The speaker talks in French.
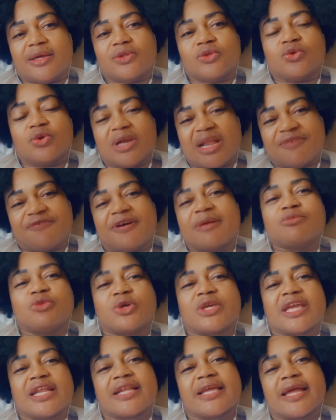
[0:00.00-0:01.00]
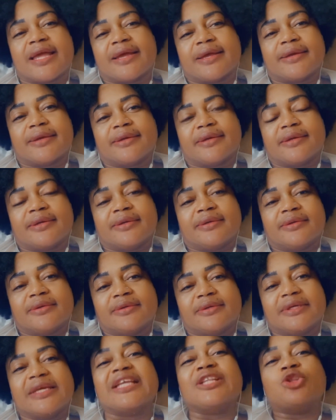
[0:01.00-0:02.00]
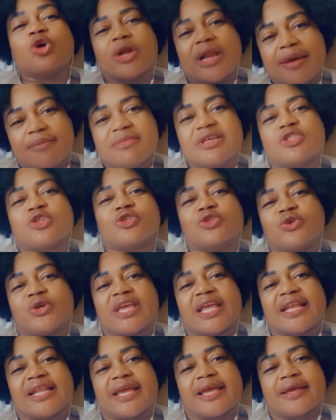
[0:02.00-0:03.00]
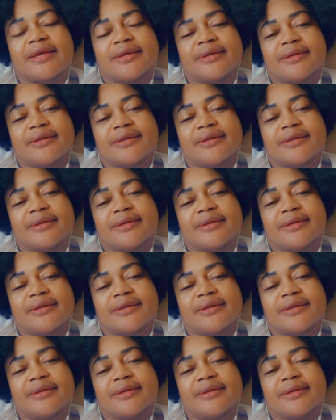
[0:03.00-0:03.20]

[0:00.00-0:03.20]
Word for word: de la femme de quelqu'un et dans la maison de quelqu'un